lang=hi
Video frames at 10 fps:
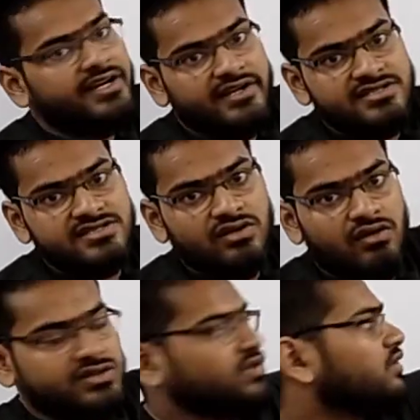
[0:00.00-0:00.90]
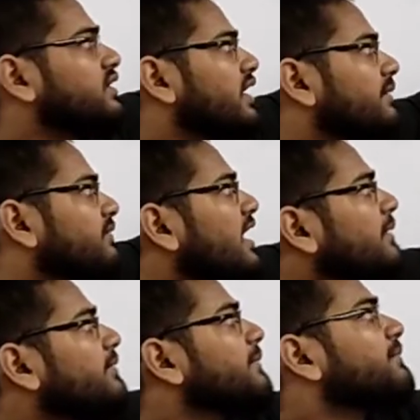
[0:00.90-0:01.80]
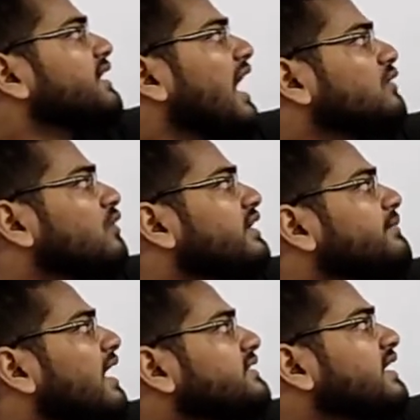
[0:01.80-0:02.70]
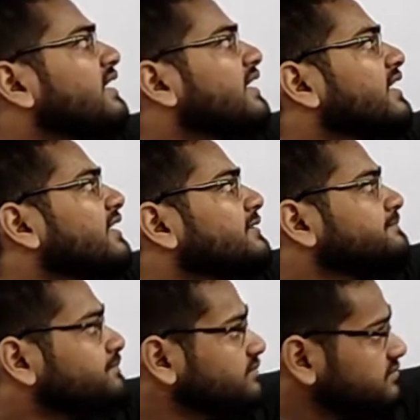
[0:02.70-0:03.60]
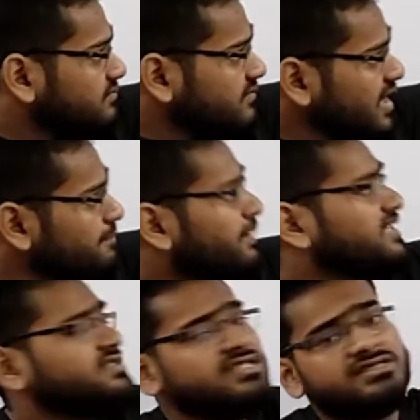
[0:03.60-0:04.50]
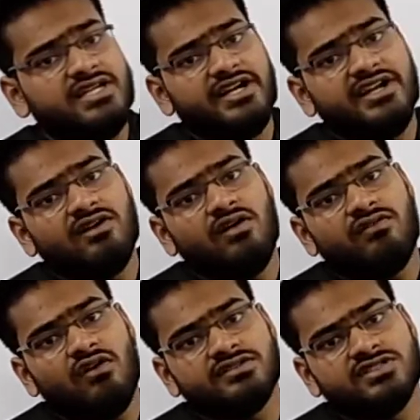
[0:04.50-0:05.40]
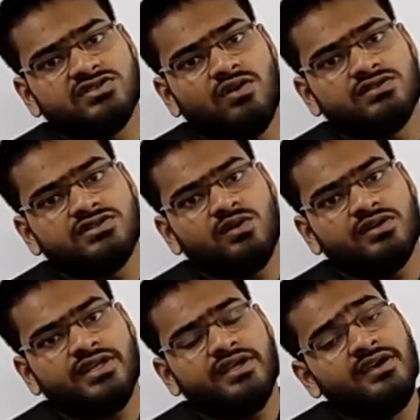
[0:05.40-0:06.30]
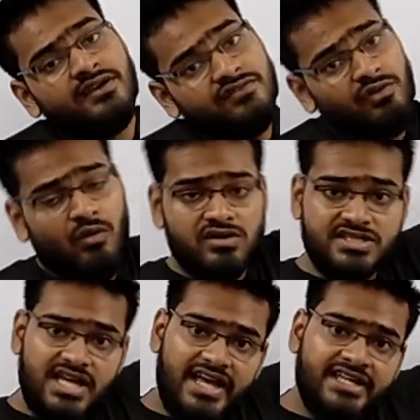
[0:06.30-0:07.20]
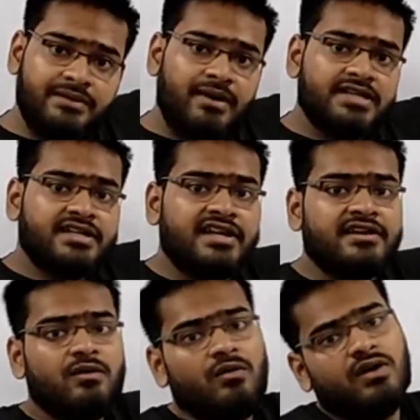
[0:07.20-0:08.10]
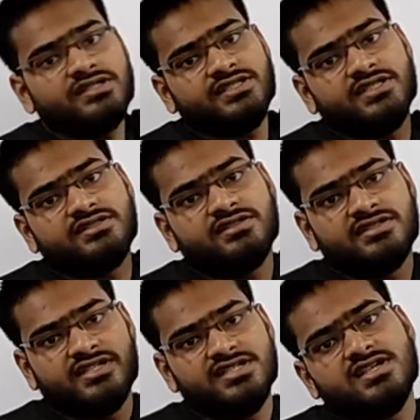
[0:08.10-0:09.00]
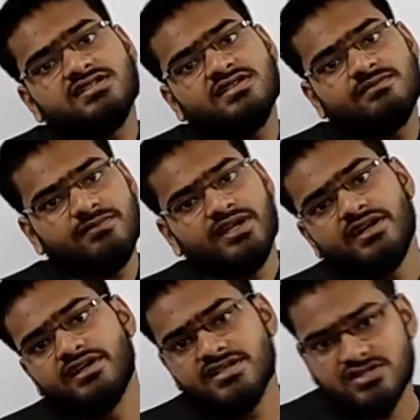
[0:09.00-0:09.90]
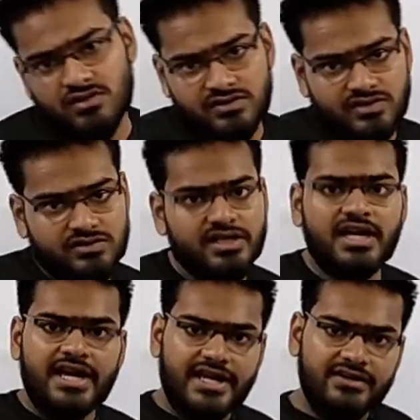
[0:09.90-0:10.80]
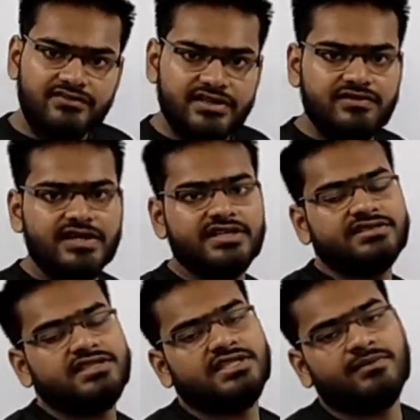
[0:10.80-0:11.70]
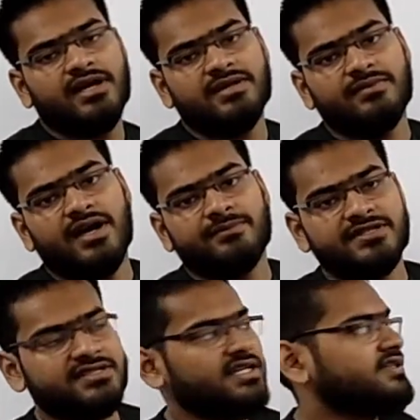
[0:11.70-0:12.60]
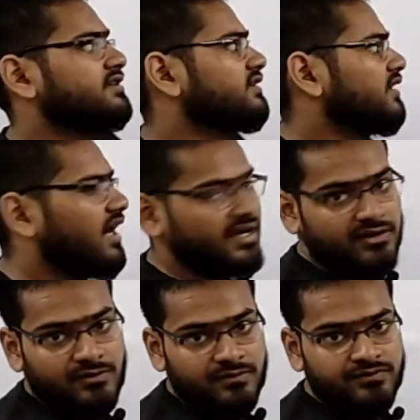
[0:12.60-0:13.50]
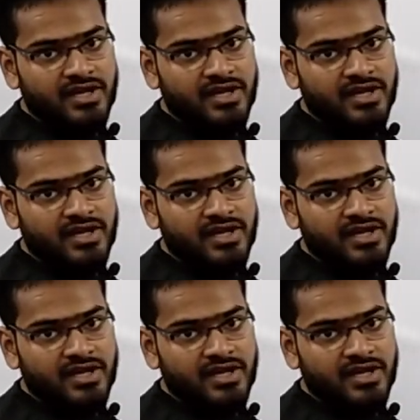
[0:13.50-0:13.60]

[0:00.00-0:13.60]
इंडियंस कौन से होते हैं फिर पी आई ओ की बात करेंगे कि पर्सन इंडियन ऑफ ऑरिजिन कौन से होते हैं फिर ओ की बात करेंगे ओवरसीज सिटीजनशिप इंडियंस कौन से होते हैं इन विधवर डिस्कस के बारे में आपके साथ आया हूँ